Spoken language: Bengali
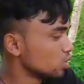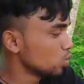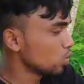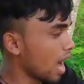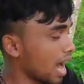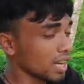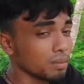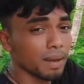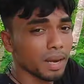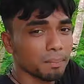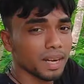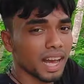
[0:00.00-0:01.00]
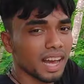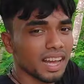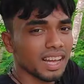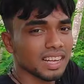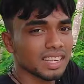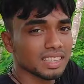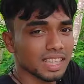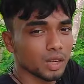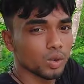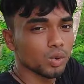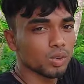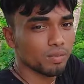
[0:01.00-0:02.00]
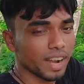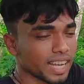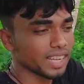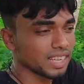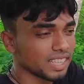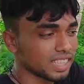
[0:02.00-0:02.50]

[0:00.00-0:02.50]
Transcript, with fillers: তো আরেকবার আপনারা দেখুন ফাঁকির